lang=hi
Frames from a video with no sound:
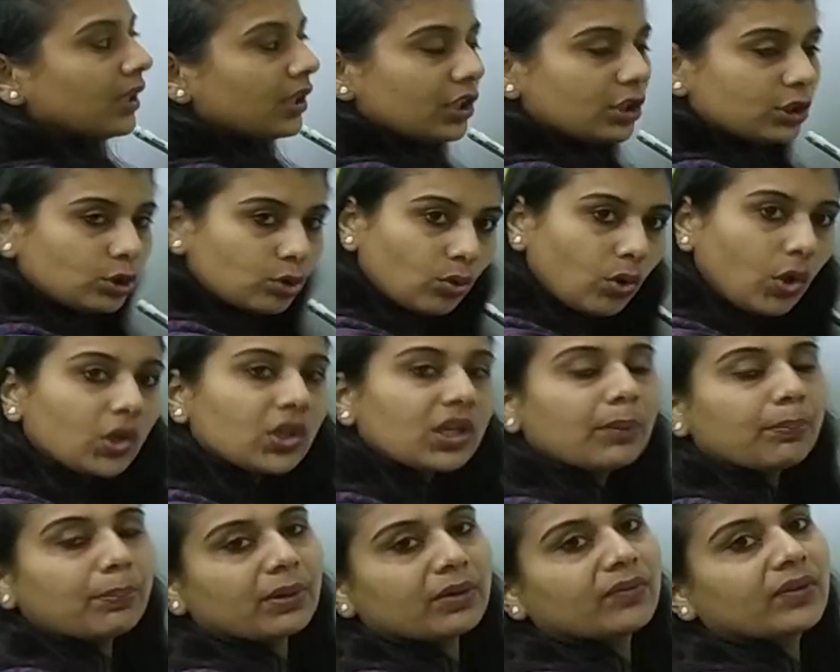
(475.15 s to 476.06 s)
ऋतुओं
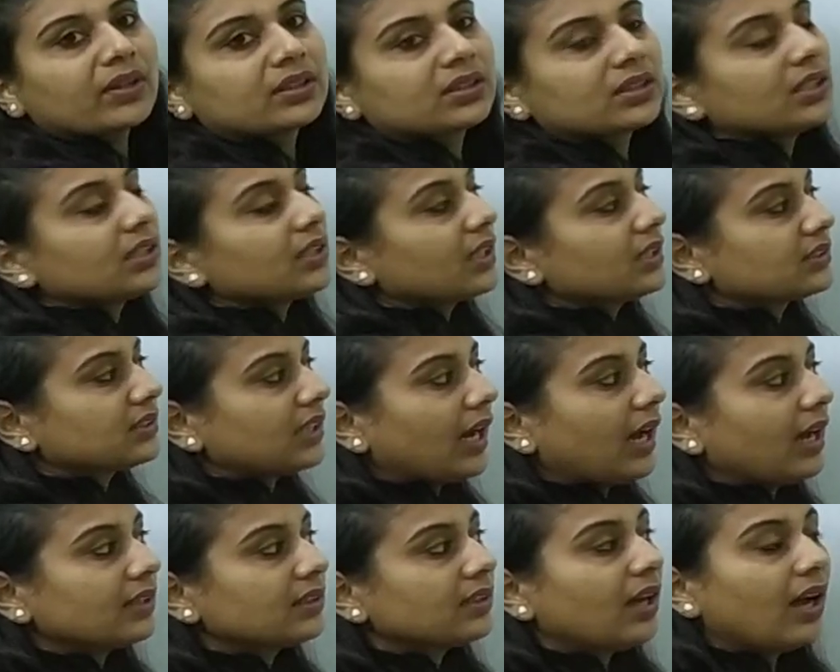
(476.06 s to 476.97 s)
के परिवर्तन के
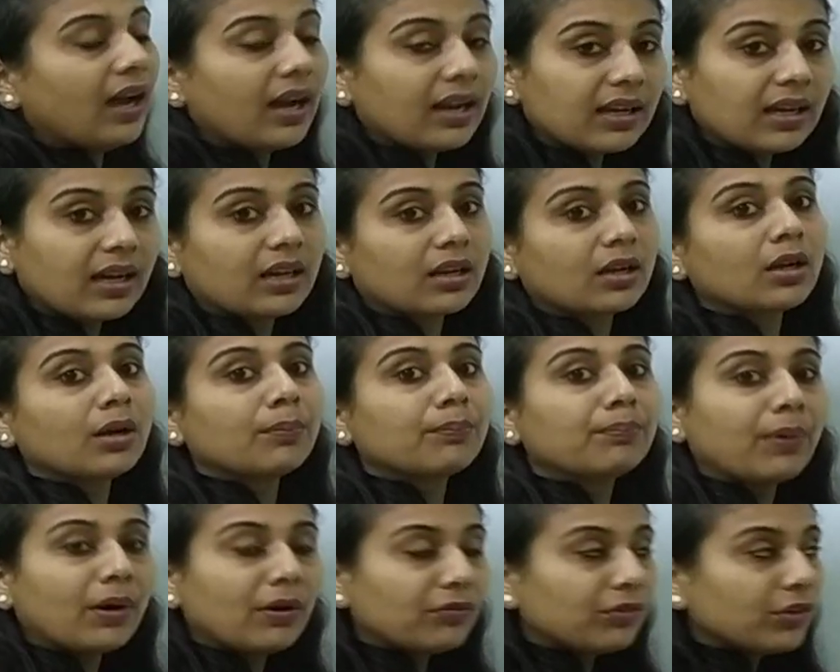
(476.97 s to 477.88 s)
साथ अगर
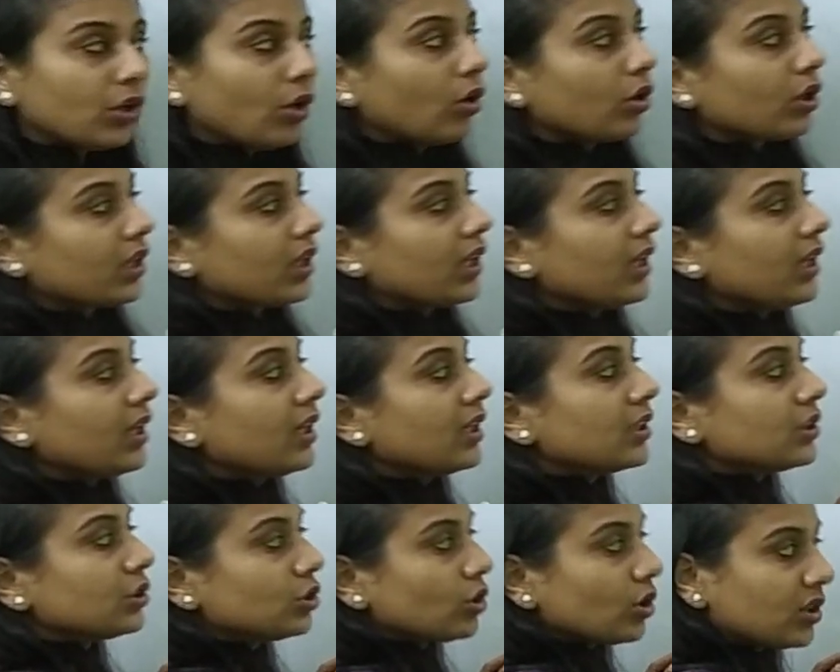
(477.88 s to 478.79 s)
पवनों की
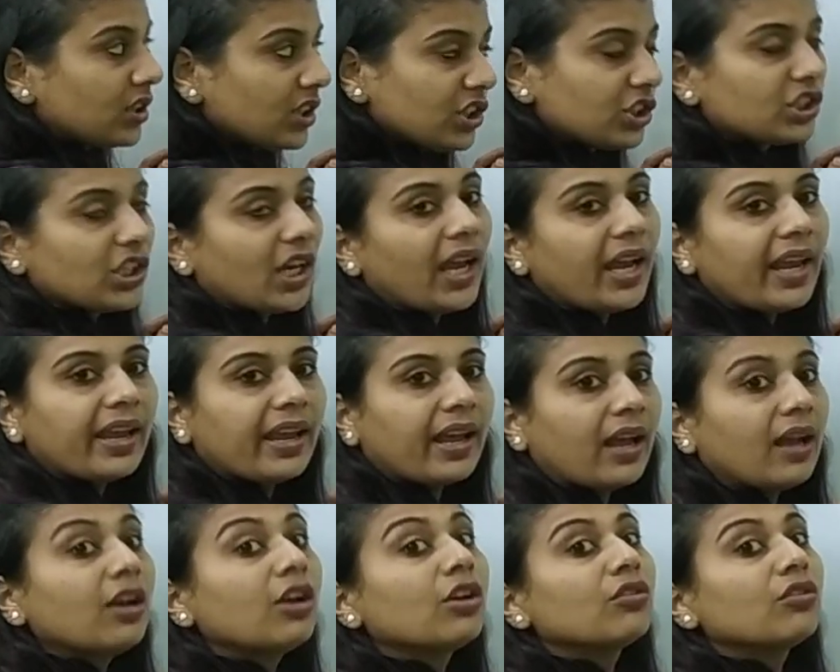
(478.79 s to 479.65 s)
जो दिशाएं हैं